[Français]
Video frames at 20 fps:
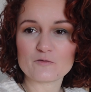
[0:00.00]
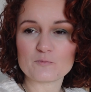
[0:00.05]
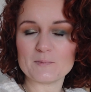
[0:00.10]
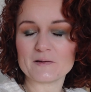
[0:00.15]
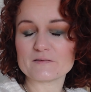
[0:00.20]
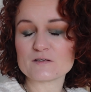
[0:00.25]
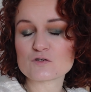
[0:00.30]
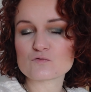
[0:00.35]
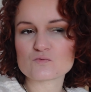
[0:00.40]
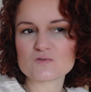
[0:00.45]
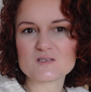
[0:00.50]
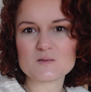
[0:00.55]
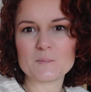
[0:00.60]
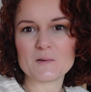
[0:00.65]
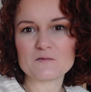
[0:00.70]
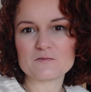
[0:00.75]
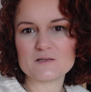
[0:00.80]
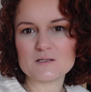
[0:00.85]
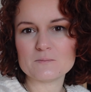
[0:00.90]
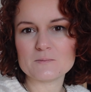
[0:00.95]
Ce matin je vous ai
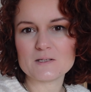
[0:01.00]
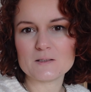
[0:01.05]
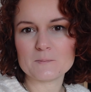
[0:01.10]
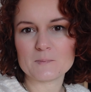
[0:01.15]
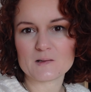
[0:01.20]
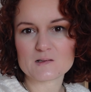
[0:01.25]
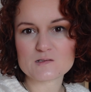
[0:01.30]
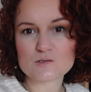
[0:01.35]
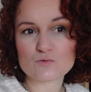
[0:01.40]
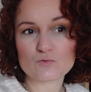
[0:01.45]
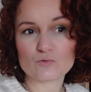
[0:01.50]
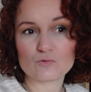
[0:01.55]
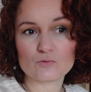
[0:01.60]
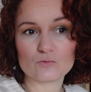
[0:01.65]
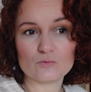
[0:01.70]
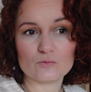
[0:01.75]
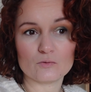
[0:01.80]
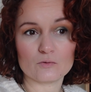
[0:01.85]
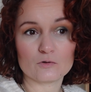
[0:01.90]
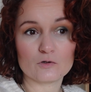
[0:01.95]
pas filmé parce que,
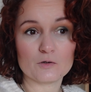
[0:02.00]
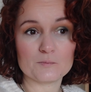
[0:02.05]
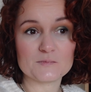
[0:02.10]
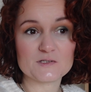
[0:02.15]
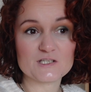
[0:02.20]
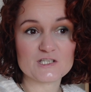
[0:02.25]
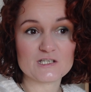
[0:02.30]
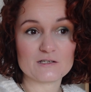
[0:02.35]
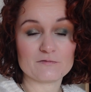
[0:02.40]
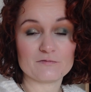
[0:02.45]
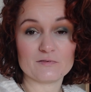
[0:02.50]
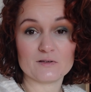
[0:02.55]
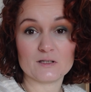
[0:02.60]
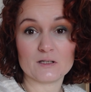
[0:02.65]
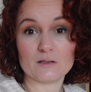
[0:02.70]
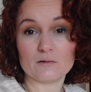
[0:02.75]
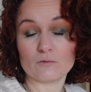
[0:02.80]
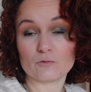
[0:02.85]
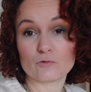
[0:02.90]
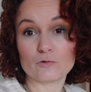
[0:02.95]
euh, comme dit, j'ai
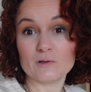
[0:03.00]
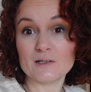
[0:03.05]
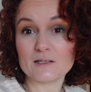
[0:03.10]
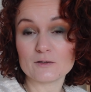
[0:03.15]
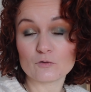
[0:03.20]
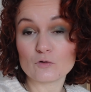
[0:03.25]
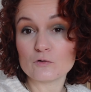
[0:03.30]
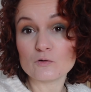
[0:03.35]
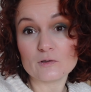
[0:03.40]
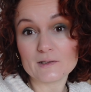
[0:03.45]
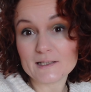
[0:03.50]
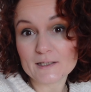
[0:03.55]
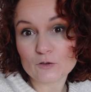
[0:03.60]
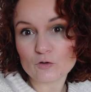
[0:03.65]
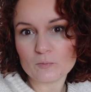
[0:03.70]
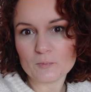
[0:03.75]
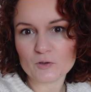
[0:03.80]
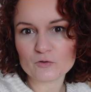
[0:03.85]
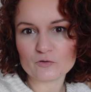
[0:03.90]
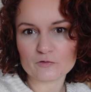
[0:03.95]
fait euh, que, les, les
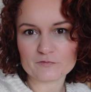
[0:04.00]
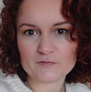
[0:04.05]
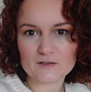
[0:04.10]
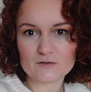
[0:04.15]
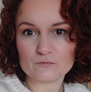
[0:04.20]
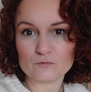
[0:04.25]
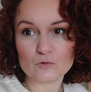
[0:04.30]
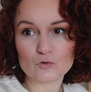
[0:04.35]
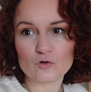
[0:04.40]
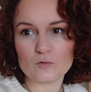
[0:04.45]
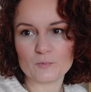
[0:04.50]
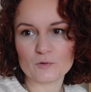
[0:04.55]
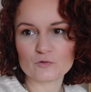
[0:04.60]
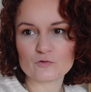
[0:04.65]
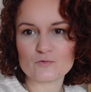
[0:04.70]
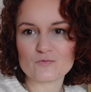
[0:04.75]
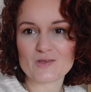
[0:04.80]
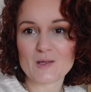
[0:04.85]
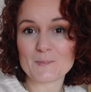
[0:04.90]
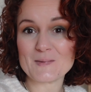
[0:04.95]
commandes en fait, vos commandes
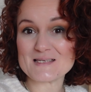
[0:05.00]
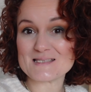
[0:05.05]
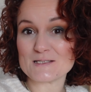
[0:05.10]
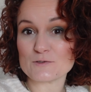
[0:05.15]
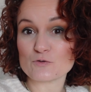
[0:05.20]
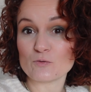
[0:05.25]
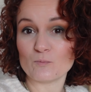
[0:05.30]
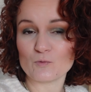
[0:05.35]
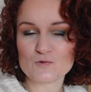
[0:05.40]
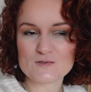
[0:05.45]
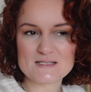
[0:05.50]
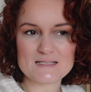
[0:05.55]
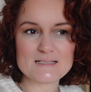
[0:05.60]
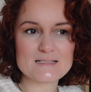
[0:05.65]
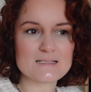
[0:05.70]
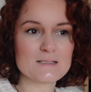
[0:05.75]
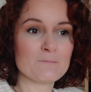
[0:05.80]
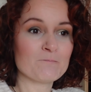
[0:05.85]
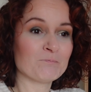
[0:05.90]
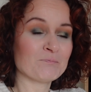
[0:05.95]
que vous avez passées sur mon
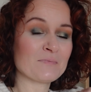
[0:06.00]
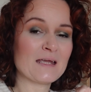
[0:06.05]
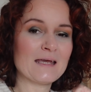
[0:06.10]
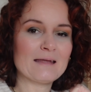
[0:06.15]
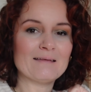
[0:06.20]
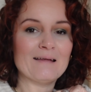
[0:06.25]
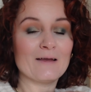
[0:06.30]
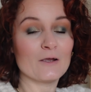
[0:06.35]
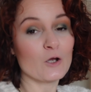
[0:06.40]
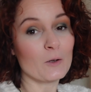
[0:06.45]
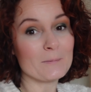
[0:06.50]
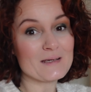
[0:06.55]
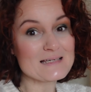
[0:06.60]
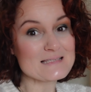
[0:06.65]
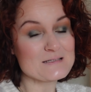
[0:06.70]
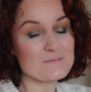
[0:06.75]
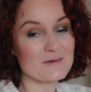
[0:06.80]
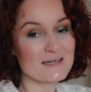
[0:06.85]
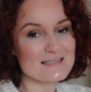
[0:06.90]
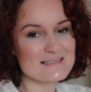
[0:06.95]
site. D'ailleurs,
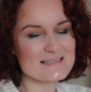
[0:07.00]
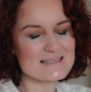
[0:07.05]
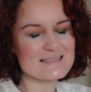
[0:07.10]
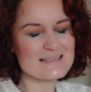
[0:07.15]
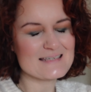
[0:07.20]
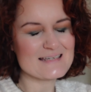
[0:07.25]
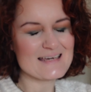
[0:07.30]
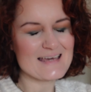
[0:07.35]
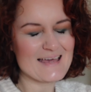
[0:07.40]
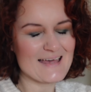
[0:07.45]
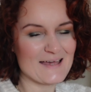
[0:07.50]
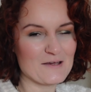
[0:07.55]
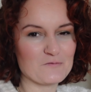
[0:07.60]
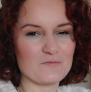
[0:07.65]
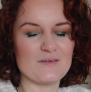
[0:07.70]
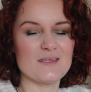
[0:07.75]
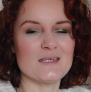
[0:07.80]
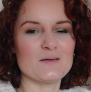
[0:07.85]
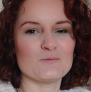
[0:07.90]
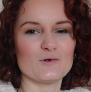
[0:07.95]
merci, merci
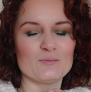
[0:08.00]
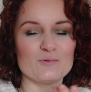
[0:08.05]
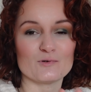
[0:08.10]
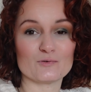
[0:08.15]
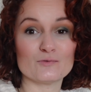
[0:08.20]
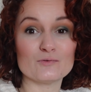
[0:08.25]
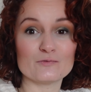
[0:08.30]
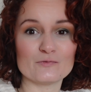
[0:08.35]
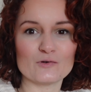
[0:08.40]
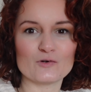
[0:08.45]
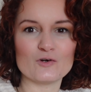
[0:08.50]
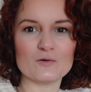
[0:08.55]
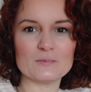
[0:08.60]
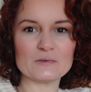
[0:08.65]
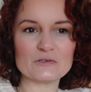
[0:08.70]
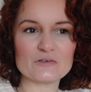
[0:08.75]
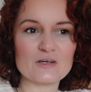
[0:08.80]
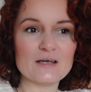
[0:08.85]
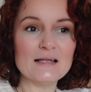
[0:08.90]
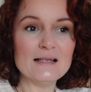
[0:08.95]
infiniment pour toutes vos
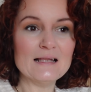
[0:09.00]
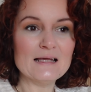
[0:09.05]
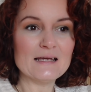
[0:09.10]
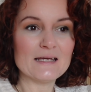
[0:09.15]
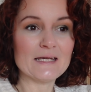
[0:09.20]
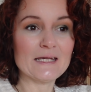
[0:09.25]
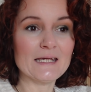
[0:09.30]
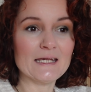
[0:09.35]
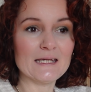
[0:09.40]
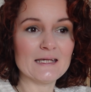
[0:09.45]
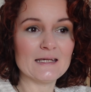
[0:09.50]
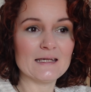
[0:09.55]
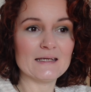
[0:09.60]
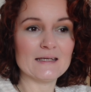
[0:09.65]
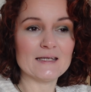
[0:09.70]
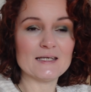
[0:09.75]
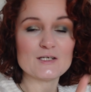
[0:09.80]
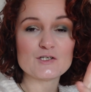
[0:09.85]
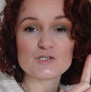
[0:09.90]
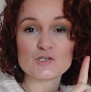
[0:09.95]
commandes
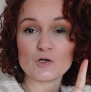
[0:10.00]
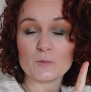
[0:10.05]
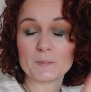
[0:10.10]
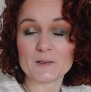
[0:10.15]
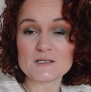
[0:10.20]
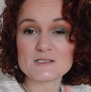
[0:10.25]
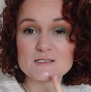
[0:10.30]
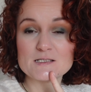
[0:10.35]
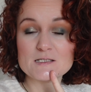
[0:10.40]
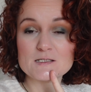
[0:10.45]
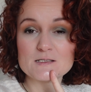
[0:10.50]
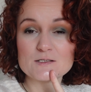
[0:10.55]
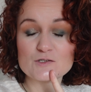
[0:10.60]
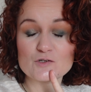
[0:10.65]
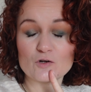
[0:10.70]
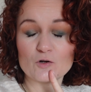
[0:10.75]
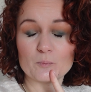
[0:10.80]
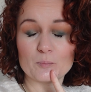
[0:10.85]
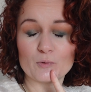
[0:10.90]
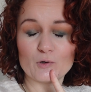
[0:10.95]
et j'en précise,
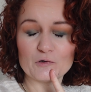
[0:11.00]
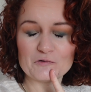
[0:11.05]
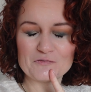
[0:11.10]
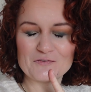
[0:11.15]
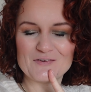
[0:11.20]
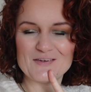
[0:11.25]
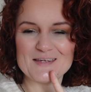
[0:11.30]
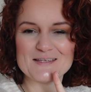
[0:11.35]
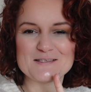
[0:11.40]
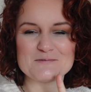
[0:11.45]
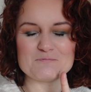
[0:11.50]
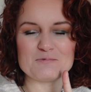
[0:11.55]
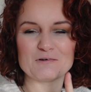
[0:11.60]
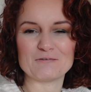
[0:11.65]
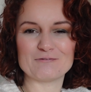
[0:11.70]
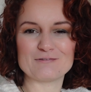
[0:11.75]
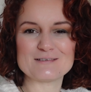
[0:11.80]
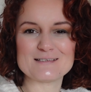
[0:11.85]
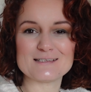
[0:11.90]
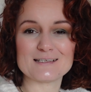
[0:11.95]
j'en profite
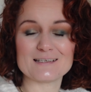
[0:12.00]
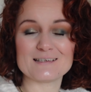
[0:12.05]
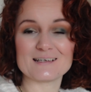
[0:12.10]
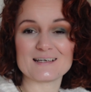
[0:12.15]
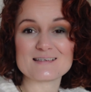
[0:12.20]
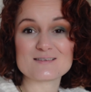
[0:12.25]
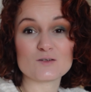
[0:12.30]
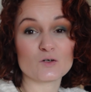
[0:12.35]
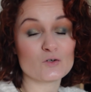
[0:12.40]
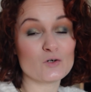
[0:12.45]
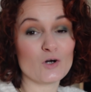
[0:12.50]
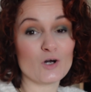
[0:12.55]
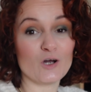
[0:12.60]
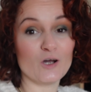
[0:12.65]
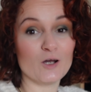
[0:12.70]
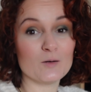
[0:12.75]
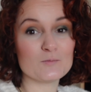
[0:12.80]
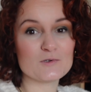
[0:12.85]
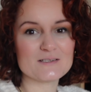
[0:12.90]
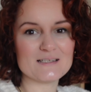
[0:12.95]
pour vous dire qu'il reste encore
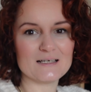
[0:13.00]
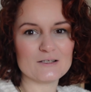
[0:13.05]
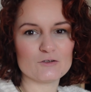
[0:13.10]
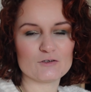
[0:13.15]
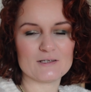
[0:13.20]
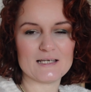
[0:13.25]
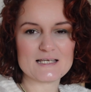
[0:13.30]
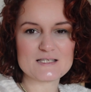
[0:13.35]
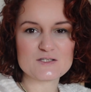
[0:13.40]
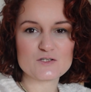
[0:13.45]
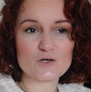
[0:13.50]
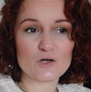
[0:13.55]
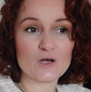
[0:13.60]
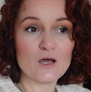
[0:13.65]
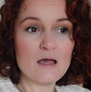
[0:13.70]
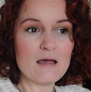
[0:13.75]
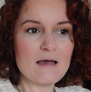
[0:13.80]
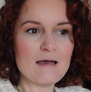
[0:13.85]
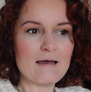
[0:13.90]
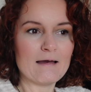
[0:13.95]
un modèle de classeur
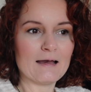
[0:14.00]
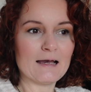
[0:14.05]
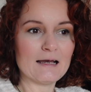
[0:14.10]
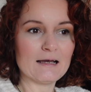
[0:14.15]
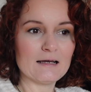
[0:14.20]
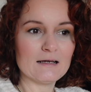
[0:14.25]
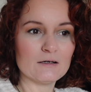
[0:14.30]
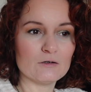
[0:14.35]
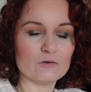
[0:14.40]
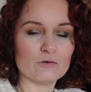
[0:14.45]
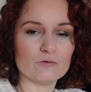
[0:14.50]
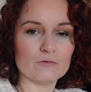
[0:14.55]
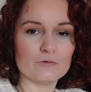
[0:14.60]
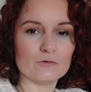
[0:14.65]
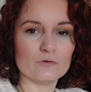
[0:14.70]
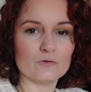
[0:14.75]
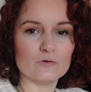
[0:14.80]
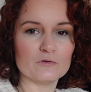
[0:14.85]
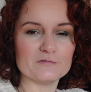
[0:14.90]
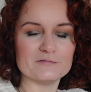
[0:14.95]
à
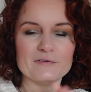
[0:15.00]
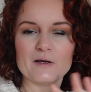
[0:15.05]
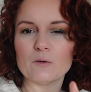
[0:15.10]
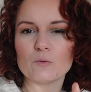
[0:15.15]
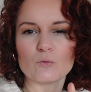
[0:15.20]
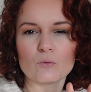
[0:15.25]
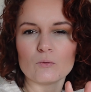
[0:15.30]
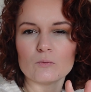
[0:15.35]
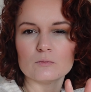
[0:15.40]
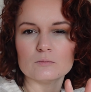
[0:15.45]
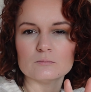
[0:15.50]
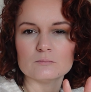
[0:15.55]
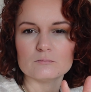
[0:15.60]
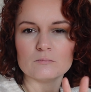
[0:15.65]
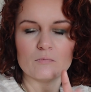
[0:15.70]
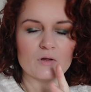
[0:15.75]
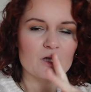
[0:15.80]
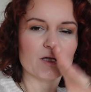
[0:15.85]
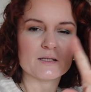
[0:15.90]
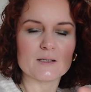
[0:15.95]
20 euros
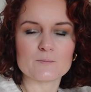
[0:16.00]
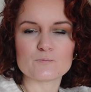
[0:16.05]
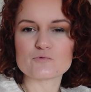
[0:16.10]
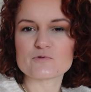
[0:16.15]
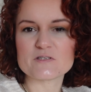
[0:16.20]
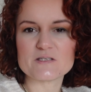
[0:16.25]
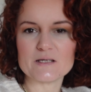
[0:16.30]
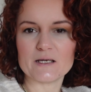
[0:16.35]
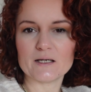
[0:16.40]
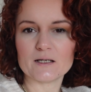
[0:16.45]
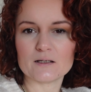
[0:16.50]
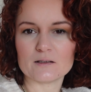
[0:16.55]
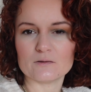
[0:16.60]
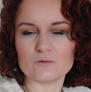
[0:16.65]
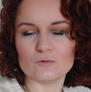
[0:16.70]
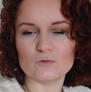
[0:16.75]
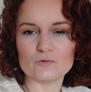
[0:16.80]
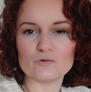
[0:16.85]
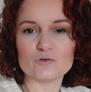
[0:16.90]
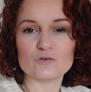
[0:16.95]
et des poussières
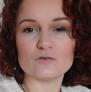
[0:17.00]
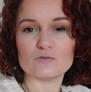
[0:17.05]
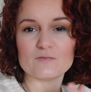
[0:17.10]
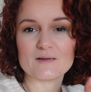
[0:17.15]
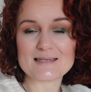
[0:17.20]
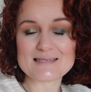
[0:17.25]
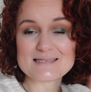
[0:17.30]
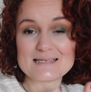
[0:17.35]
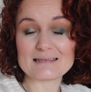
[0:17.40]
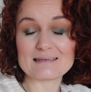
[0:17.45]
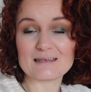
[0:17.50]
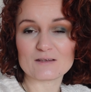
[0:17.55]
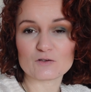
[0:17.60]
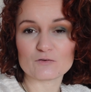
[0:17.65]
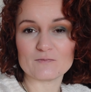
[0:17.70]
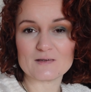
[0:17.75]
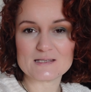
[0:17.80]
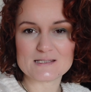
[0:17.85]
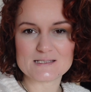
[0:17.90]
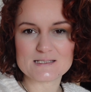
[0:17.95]
au lieu de
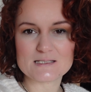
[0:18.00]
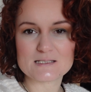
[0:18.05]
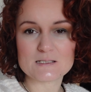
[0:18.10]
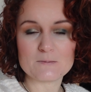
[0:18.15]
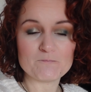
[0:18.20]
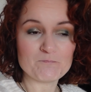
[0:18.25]
27,90.